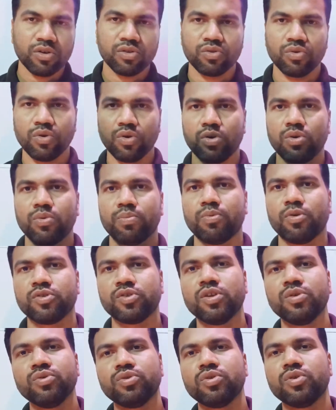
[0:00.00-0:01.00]
তো
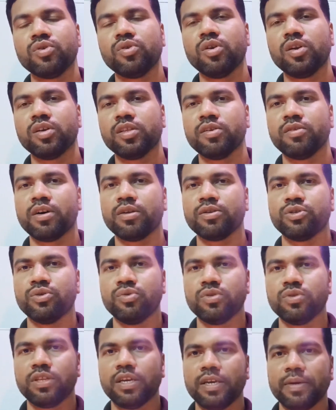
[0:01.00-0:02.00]
প্রশ্ন উত্তরগুলো দেওয়ার
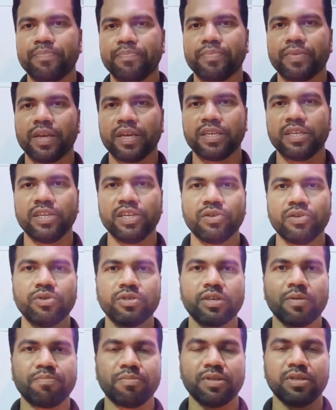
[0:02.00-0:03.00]
শুরুতে একটি
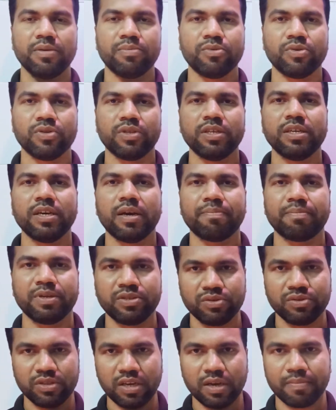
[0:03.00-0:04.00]
রিকোয়েস্ট আপনাদের প্রতি আপনি
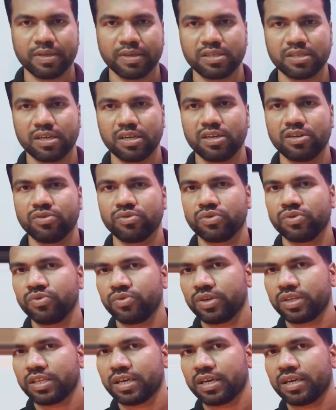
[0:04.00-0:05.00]
যদি আমার চ্যানেলে নতুন
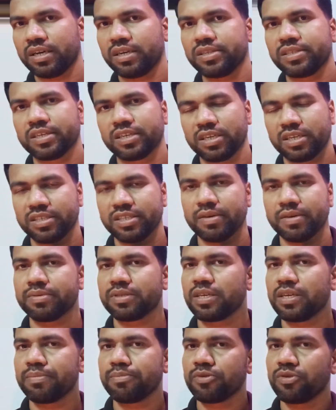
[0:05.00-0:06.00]
হয়ে থাকেন চ্যানেলে
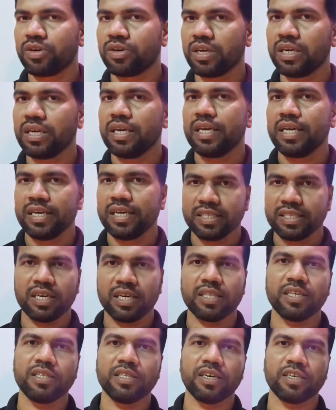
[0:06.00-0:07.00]
সাবস্ক্রাইব করে
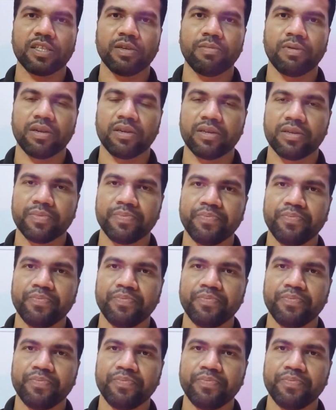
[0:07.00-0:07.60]
সাথে থাকতে পারেন